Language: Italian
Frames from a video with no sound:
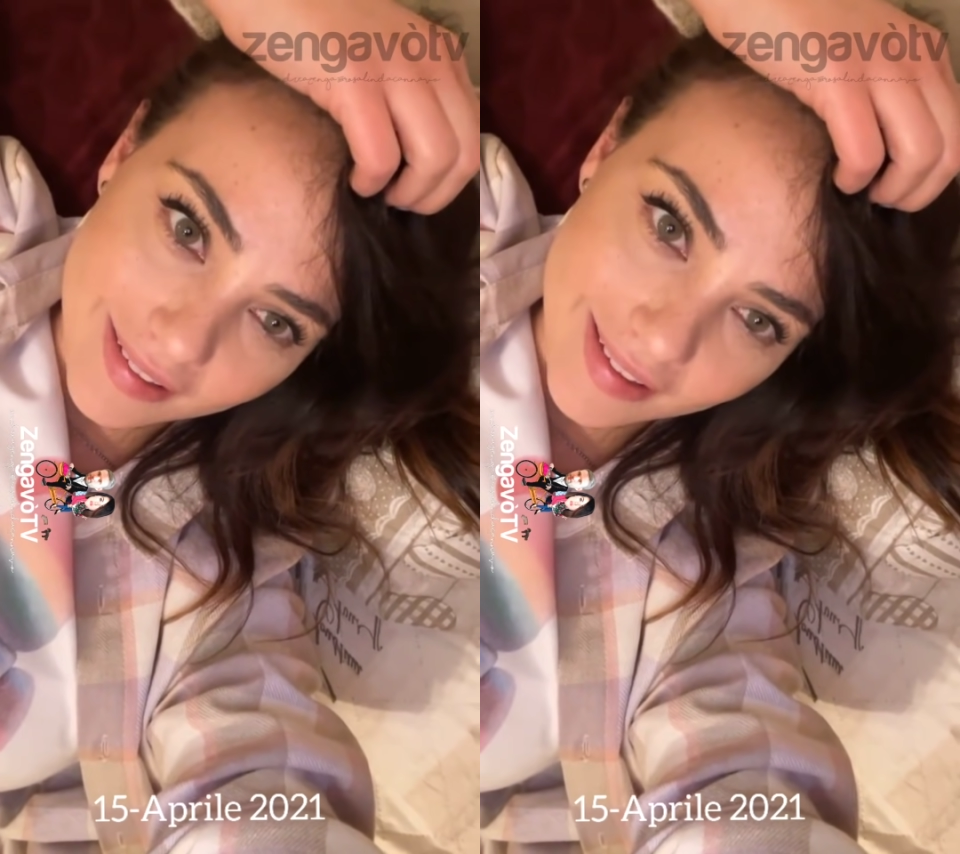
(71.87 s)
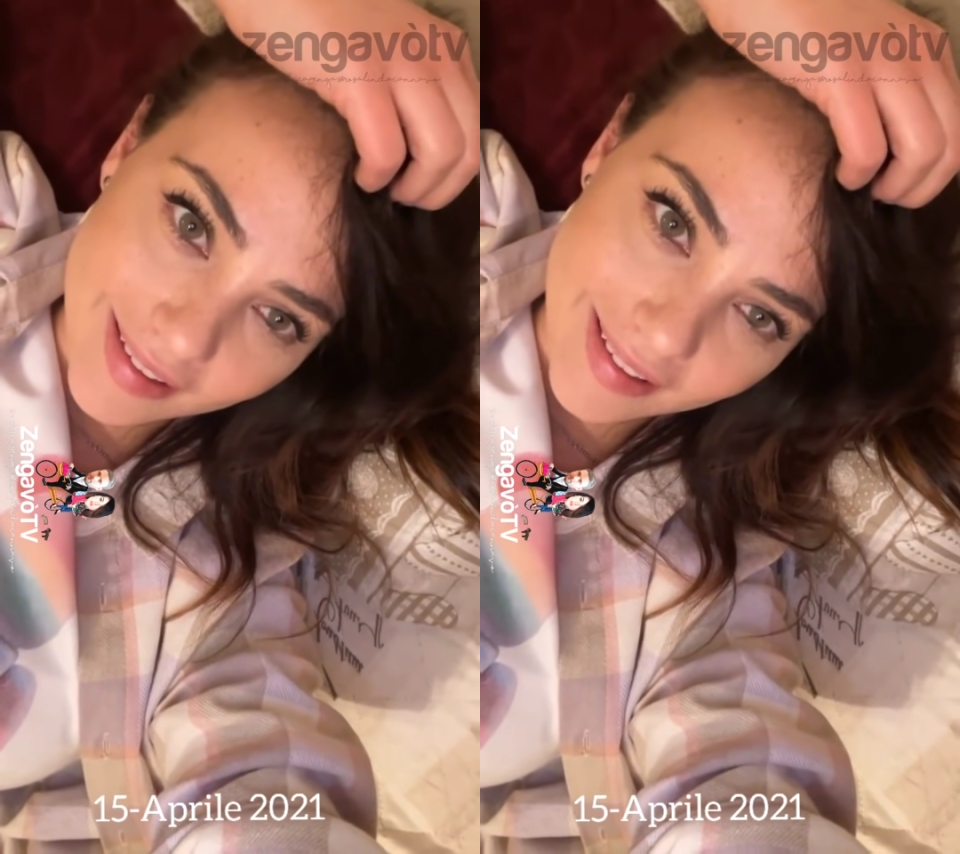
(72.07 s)

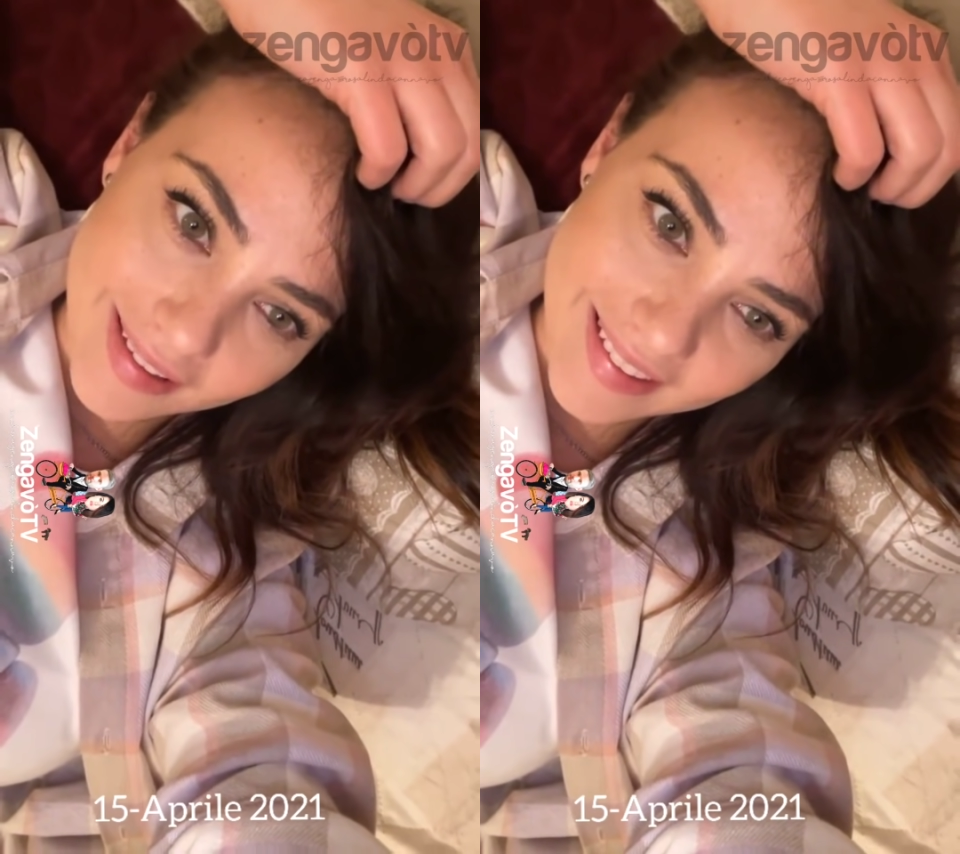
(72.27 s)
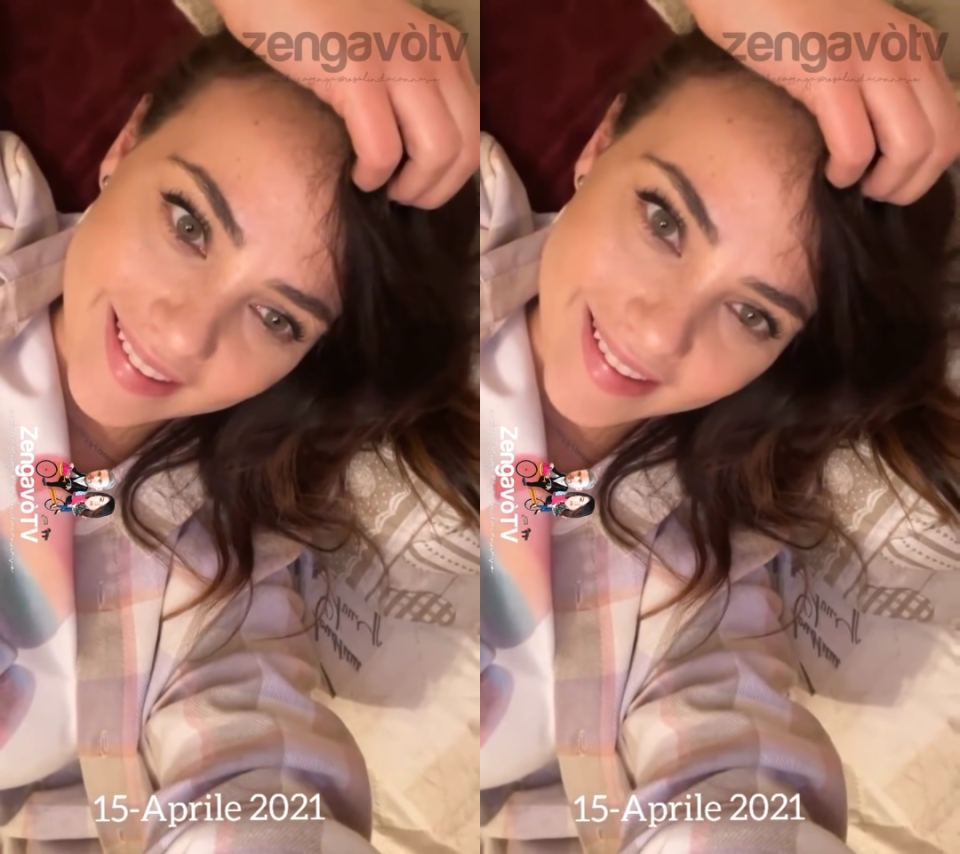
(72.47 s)

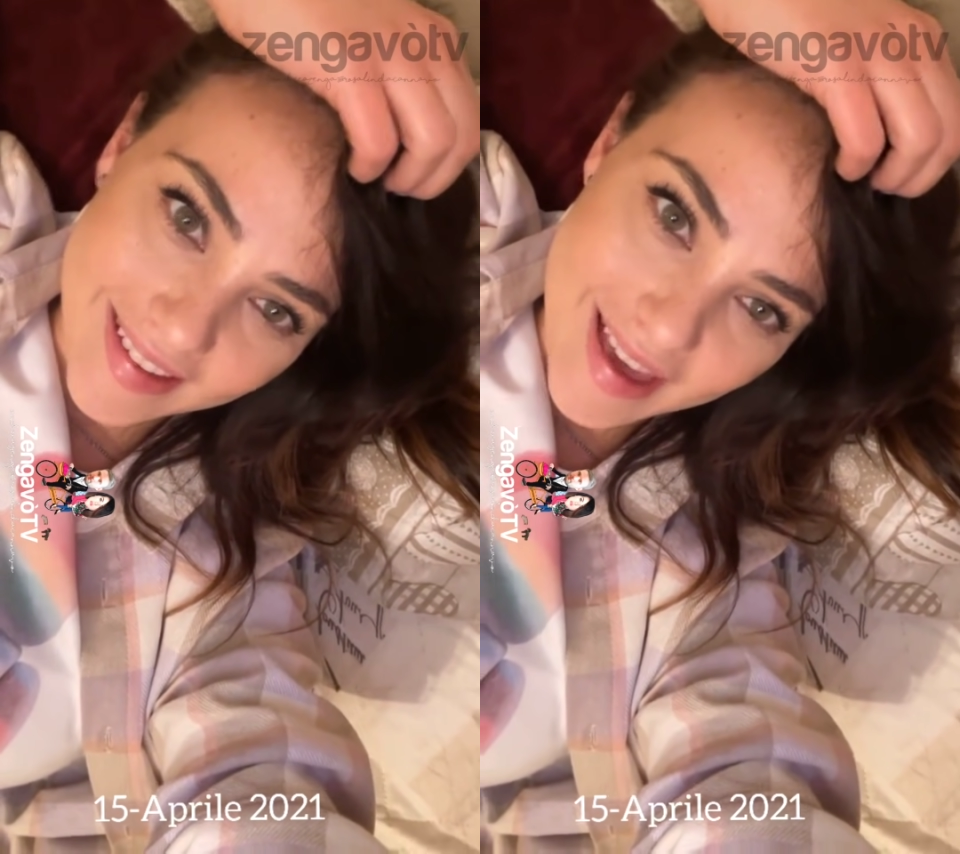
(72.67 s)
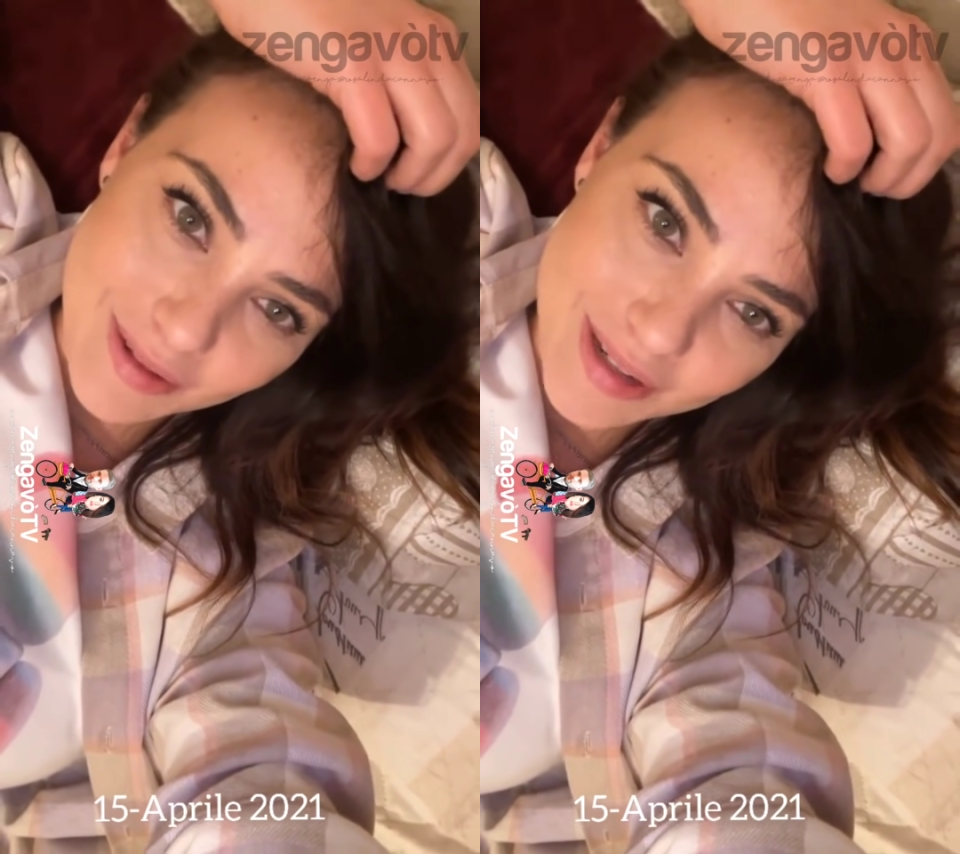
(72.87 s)
eh,
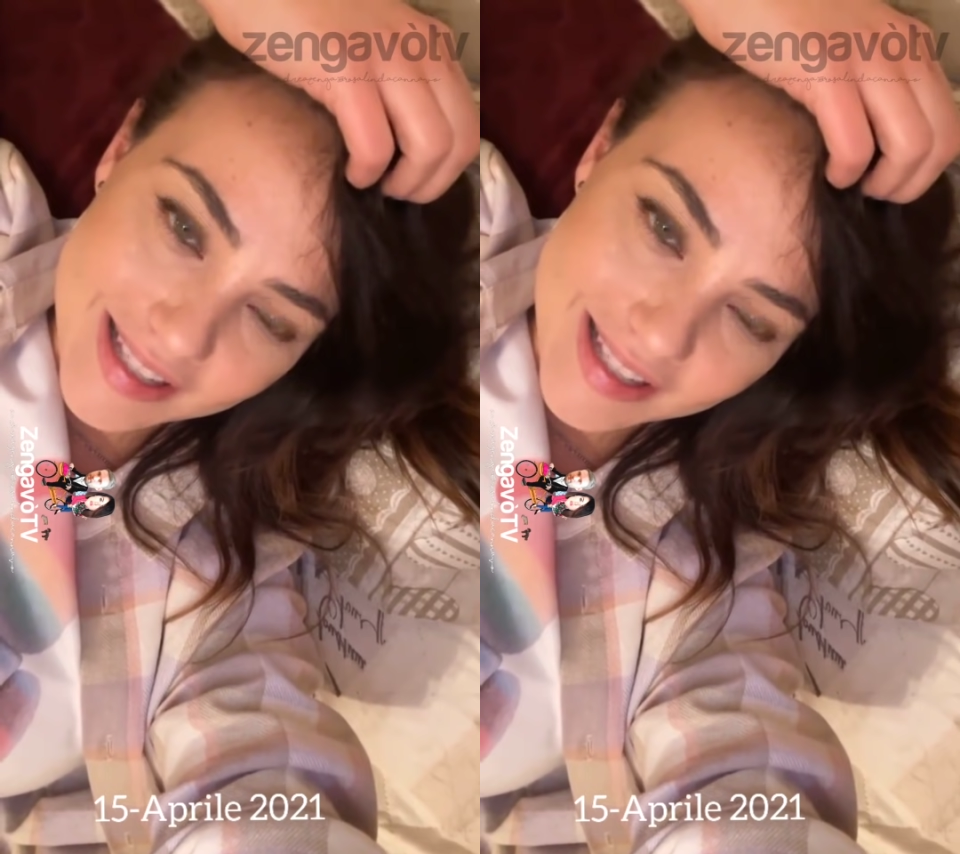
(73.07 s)
è una